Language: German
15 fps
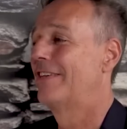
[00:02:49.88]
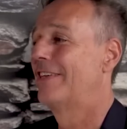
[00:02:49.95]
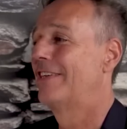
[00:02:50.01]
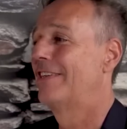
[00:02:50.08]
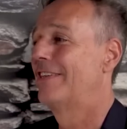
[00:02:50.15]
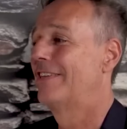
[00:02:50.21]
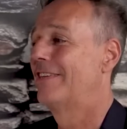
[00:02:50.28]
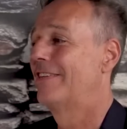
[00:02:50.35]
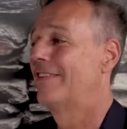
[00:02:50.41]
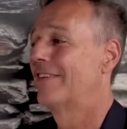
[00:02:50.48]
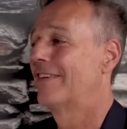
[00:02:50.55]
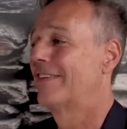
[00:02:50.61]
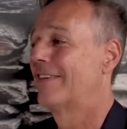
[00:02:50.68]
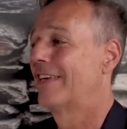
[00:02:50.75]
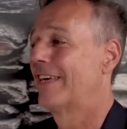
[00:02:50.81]
die, die,
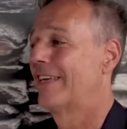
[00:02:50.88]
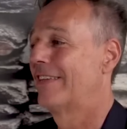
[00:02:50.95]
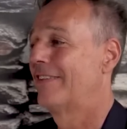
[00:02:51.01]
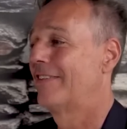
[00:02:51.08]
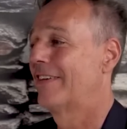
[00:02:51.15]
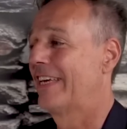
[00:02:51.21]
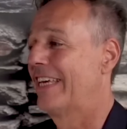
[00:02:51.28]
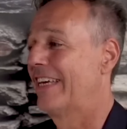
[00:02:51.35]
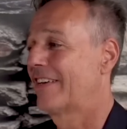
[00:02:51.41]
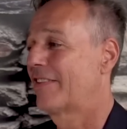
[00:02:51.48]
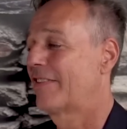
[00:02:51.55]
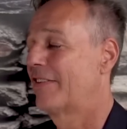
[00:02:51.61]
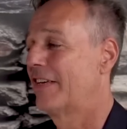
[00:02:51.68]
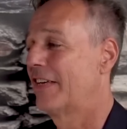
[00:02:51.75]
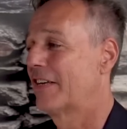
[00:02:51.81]
diese, dieser
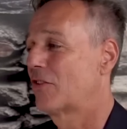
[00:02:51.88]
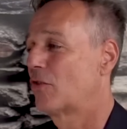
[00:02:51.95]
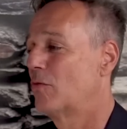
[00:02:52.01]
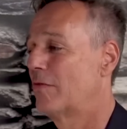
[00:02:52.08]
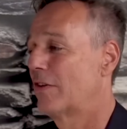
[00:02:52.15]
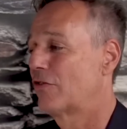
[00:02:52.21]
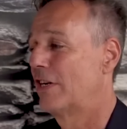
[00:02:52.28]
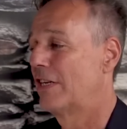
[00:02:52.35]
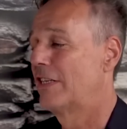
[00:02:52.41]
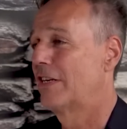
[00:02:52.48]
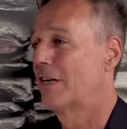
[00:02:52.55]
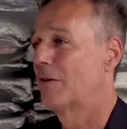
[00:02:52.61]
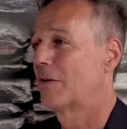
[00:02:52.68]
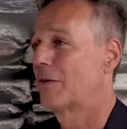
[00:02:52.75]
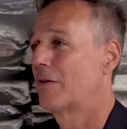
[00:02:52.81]
erste Irrtum
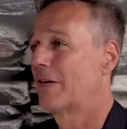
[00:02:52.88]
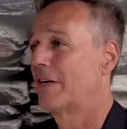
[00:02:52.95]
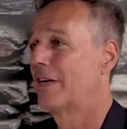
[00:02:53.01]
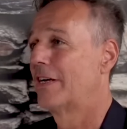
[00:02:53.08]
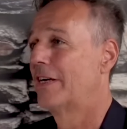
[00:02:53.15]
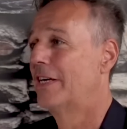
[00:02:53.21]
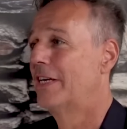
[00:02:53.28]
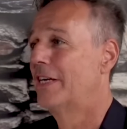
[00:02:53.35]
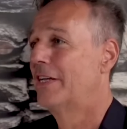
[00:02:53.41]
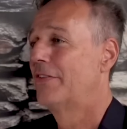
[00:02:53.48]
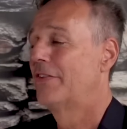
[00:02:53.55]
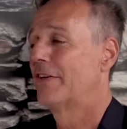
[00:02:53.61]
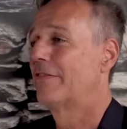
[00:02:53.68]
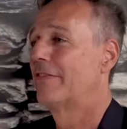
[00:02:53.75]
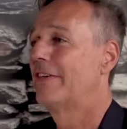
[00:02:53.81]
wahrscheinlich auch äh,
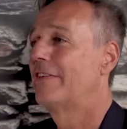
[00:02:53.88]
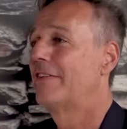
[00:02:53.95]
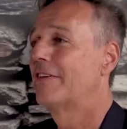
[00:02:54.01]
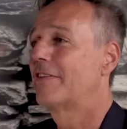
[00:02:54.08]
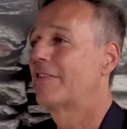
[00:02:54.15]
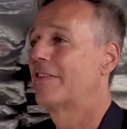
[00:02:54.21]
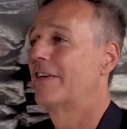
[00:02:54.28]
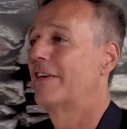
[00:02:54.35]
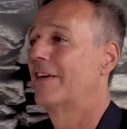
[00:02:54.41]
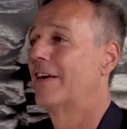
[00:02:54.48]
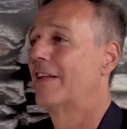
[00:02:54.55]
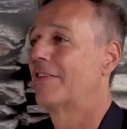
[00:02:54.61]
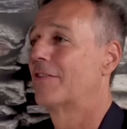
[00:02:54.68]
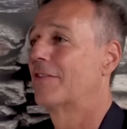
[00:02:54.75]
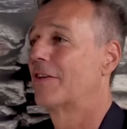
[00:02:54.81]
der wichtigste.
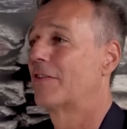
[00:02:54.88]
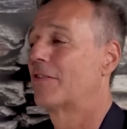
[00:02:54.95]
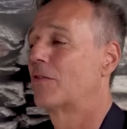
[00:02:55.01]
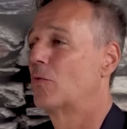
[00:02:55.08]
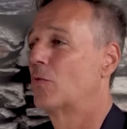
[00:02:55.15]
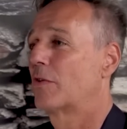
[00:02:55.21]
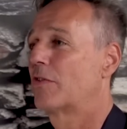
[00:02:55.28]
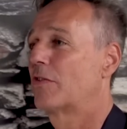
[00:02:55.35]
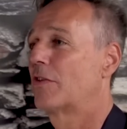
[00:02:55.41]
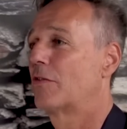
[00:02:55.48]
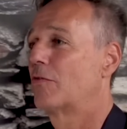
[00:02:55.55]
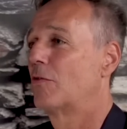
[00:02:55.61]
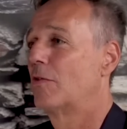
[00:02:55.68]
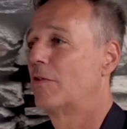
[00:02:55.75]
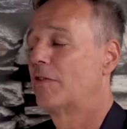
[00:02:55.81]
Also das
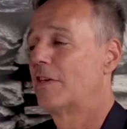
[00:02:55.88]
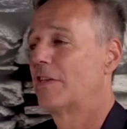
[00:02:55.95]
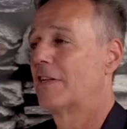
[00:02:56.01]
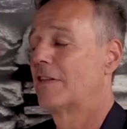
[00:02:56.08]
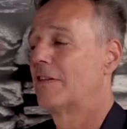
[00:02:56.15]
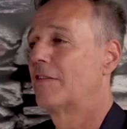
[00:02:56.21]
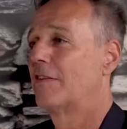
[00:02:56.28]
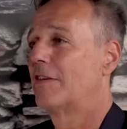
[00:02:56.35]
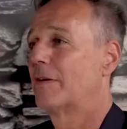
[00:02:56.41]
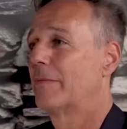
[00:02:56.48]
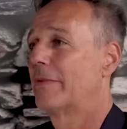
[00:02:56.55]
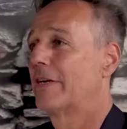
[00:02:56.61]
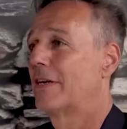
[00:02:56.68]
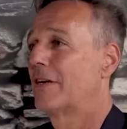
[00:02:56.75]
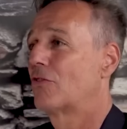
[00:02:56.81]
Durstgefühl signalisiert
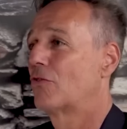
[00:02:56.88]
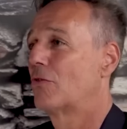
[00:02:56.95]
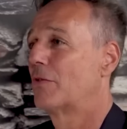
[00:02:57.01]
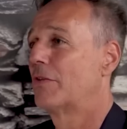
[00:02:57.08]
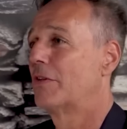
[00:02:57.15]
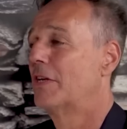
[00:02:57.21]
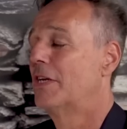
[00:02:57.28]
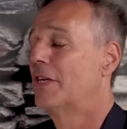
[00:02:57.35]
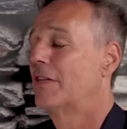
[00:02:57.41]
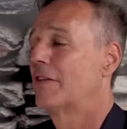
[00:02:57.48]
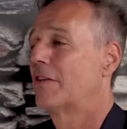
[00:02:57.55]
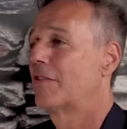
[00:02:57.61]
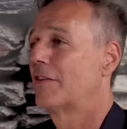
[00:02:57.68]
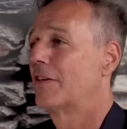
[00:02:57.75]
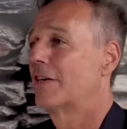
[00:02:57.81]
mir ja schon,
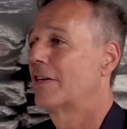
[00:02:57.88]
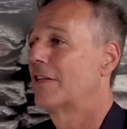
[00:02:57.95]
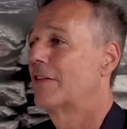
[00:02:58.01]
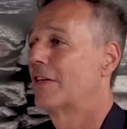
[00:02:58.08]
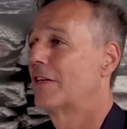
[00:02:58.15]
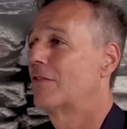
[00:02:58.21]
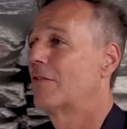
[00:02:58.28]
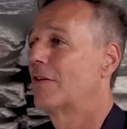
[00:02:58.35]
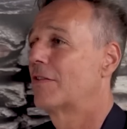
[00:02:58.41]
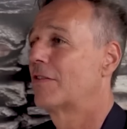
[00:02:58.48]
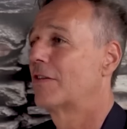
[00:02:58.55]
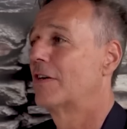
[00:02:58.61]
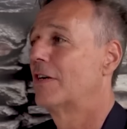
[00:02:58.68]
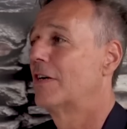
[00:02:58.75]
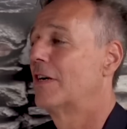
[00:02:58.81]
dass irgendetwas
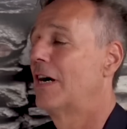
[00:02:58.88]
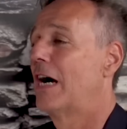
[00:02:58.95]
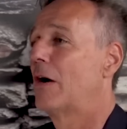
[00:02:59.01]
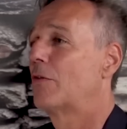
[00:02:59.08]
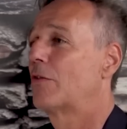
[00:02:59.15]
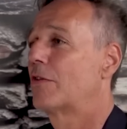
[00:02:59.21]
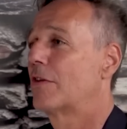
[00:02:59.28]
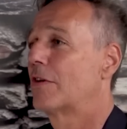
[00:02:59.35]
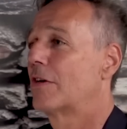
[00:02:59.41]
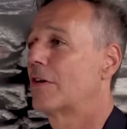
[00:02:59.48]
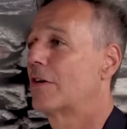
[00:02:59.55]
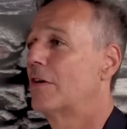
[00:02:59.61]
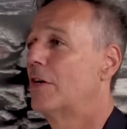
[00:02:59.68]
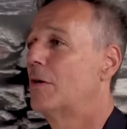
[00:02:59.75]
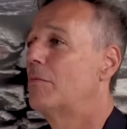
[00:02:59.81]
äh,
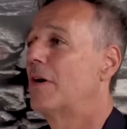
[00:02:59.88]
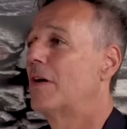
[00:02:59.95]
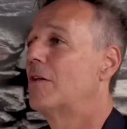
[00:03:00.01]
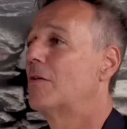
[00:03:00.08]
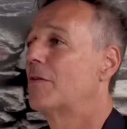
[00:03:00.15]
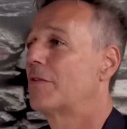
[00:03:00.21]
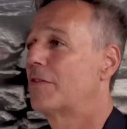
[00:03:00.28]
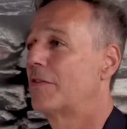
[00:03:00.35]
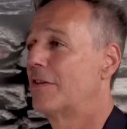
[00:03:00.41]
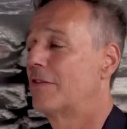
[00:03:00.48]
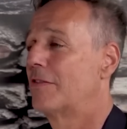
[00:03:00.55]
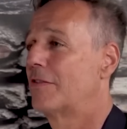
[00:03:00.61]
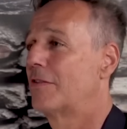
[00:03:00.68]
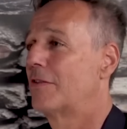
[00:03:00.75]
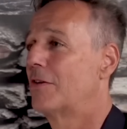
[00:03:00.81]
außer Balance
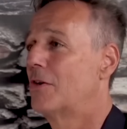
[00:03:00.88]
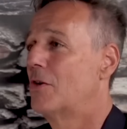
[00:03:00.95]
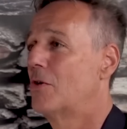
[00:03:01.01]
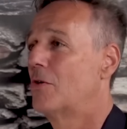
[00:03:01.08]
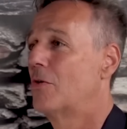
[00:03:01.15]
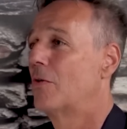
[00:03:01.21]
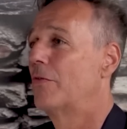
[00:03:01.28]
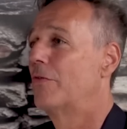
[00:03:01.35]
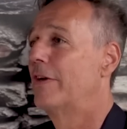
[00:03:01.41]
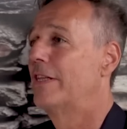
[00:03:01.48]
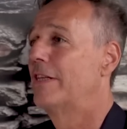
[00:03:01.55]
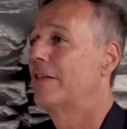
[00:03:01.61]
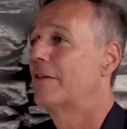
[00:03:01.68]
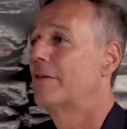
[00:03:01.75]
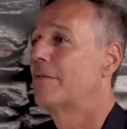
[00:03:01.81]
ist. Ja, aber wir, wenn, haben,